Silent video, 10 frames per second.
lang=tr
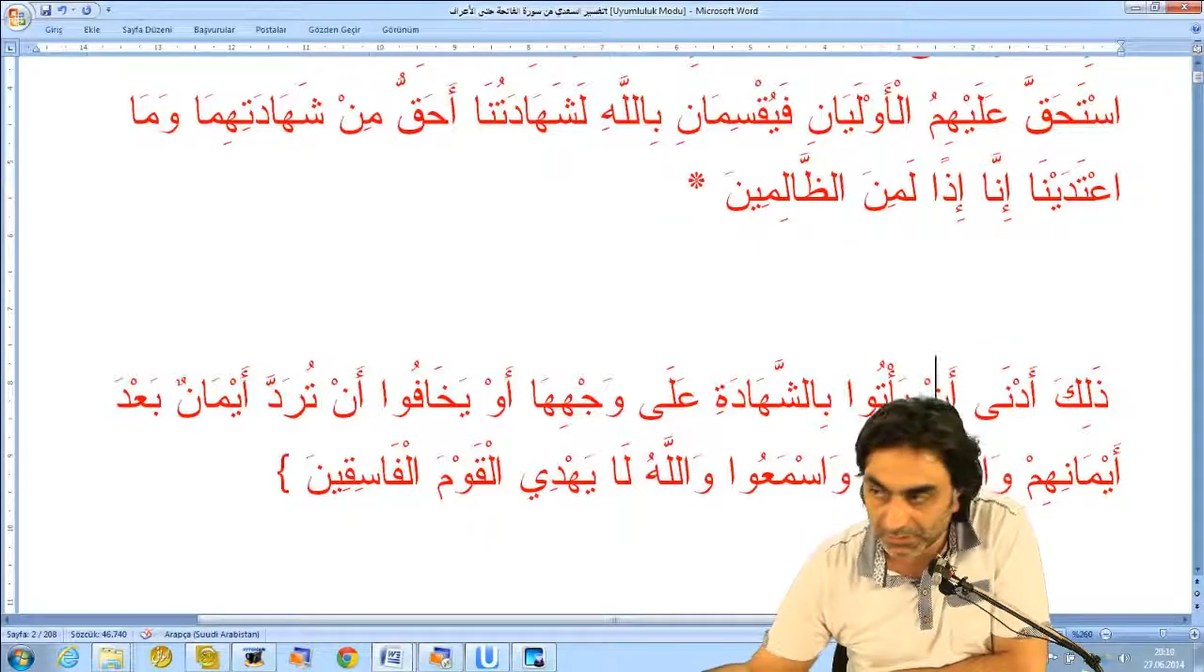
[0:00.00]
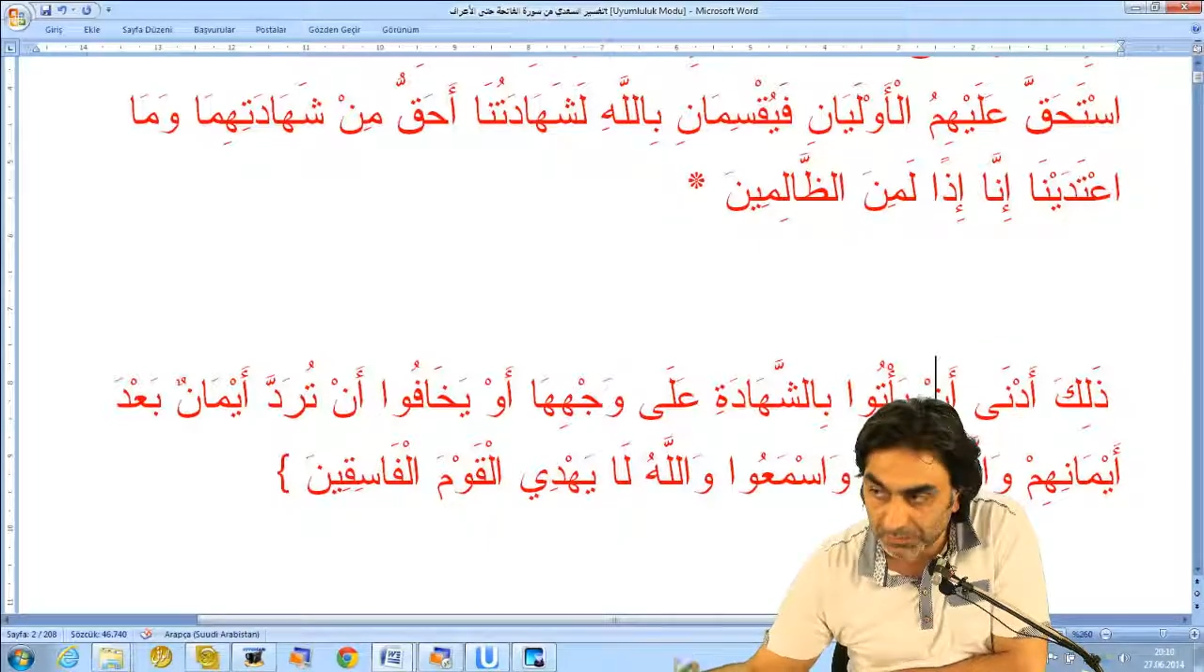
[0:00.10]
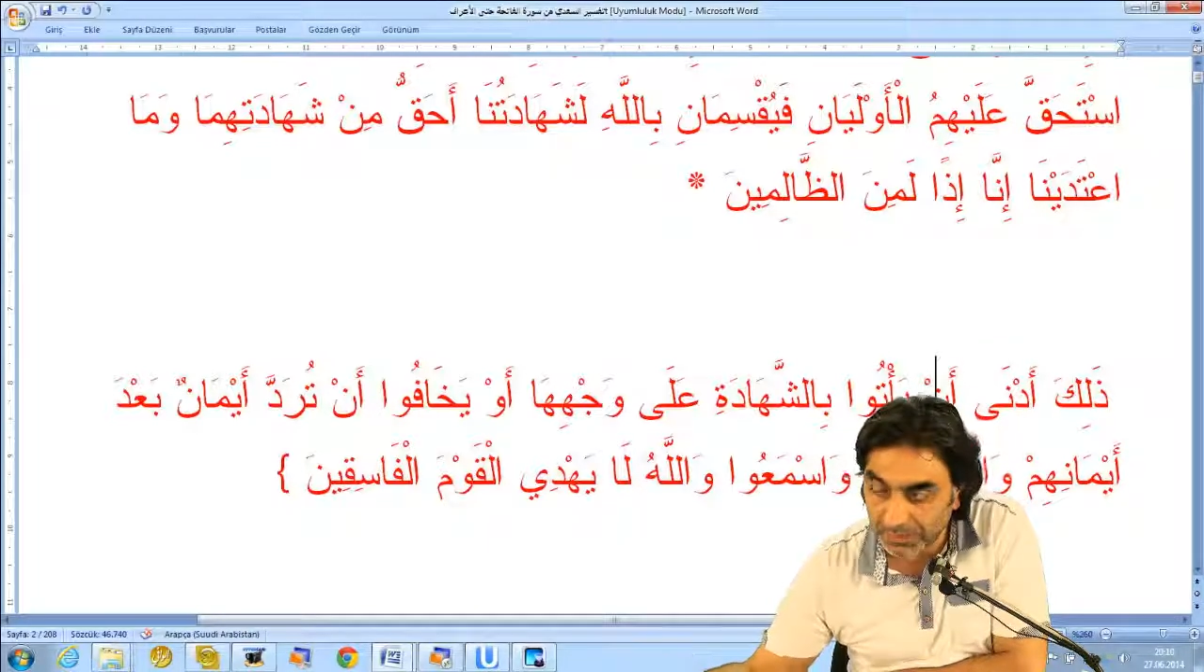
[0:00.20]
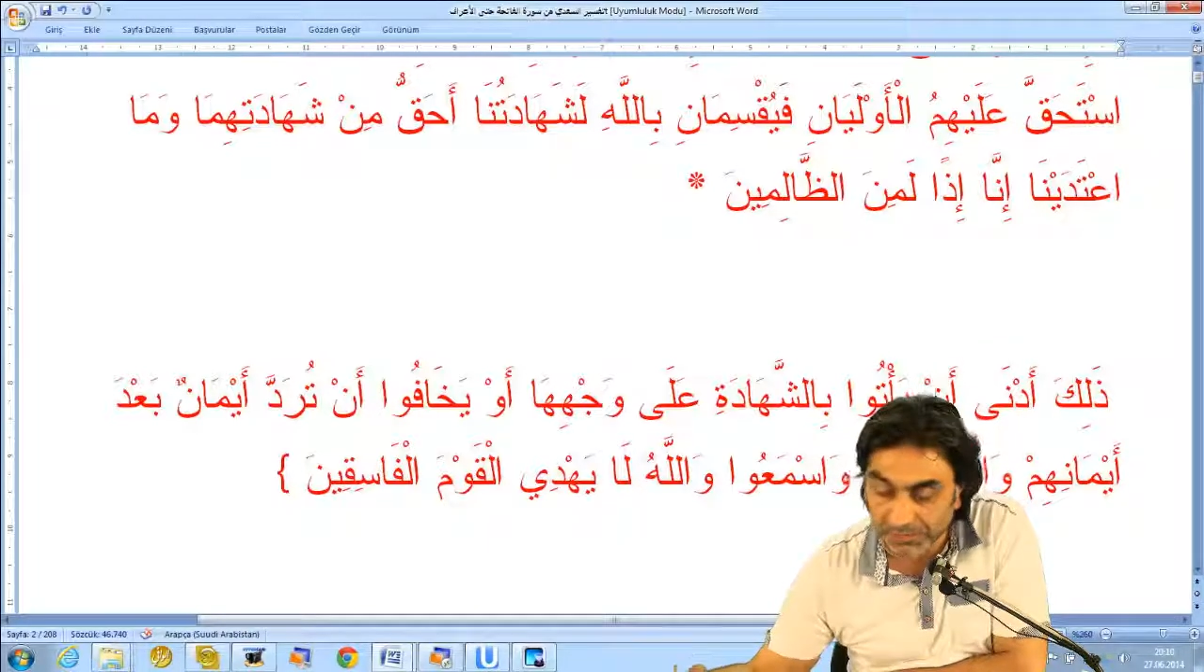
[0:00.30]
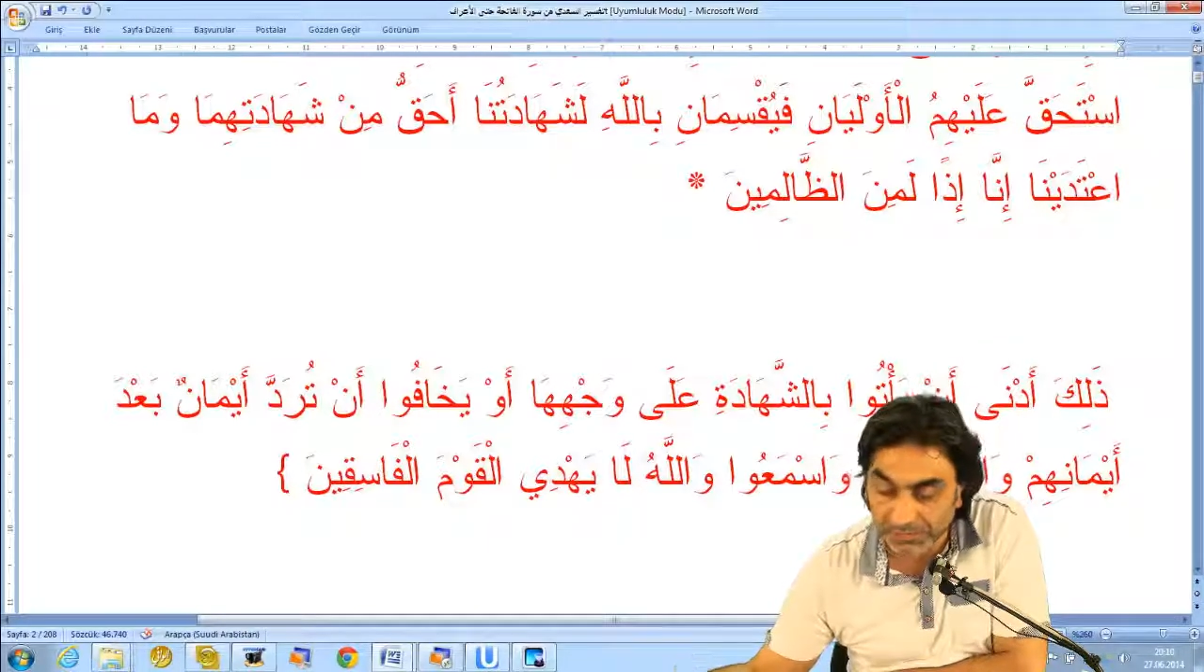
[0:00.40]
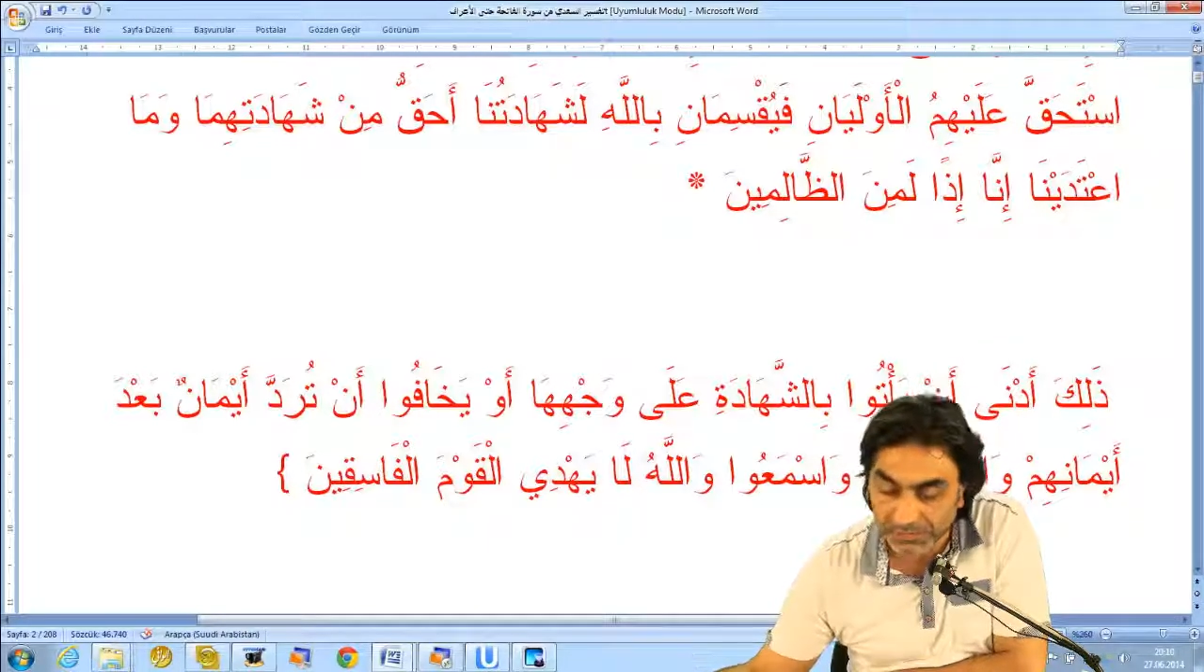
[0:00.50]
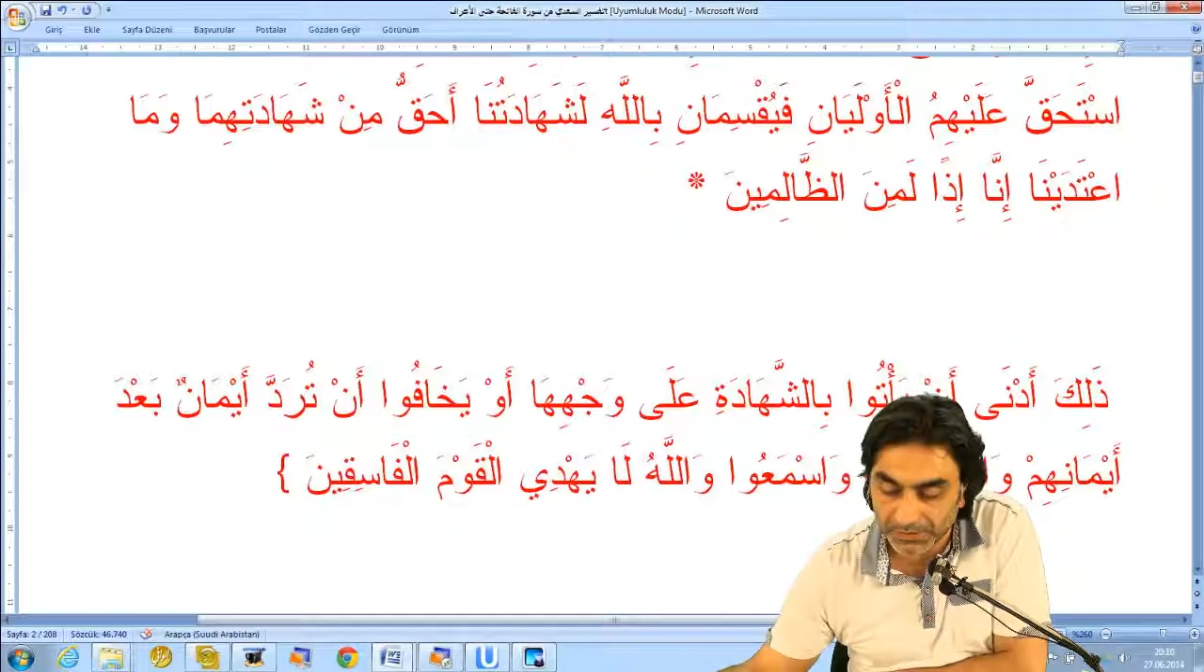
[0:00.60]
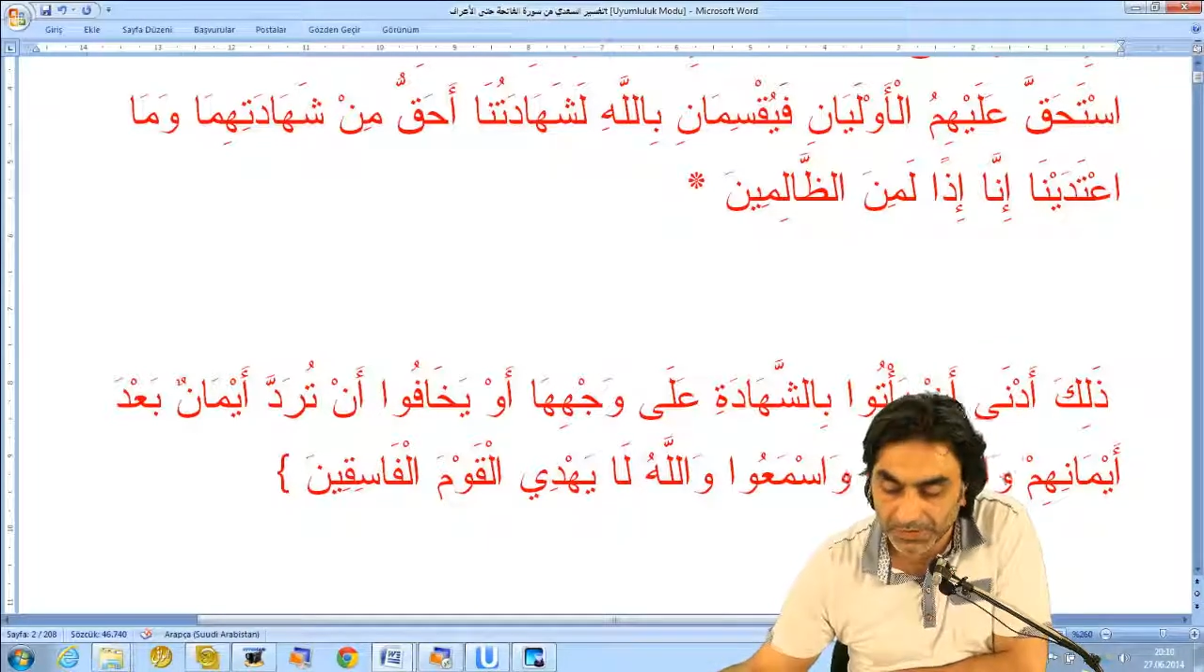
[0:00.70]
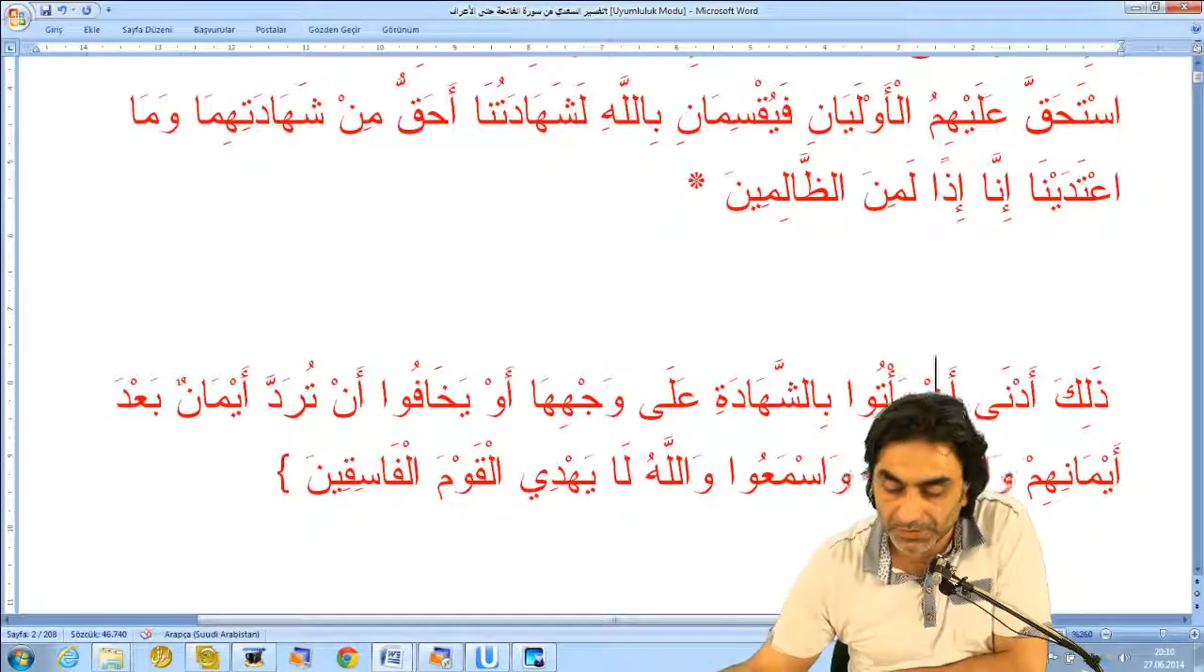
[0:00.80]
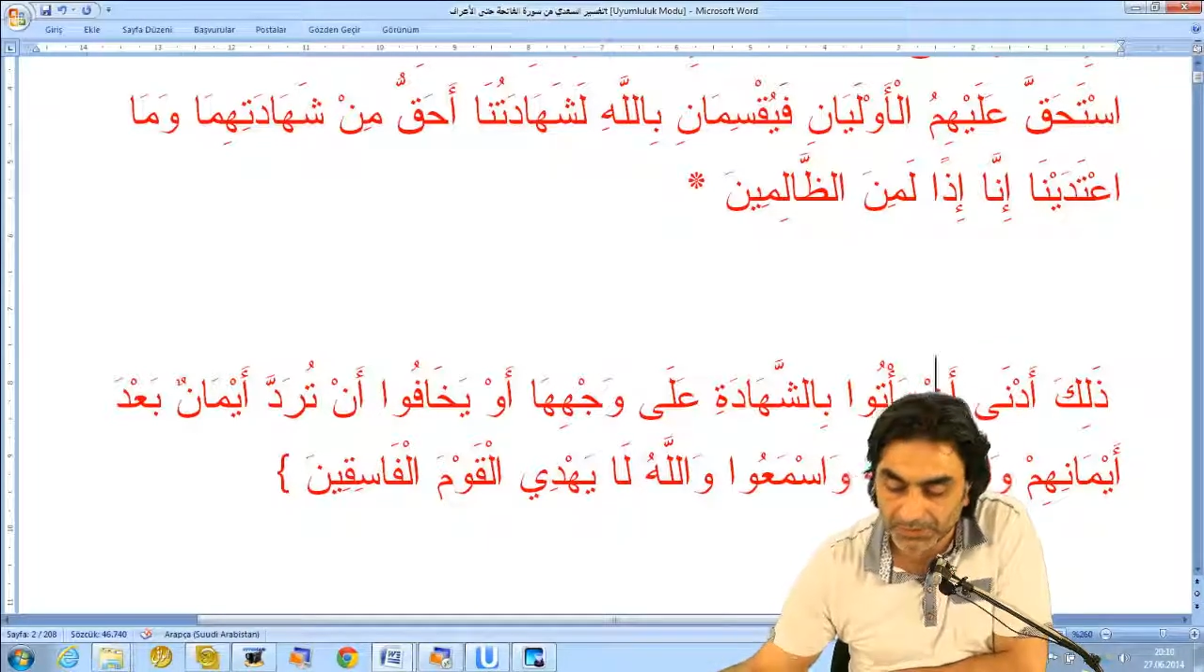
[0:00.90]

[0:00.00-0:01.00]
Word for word: demiştik diye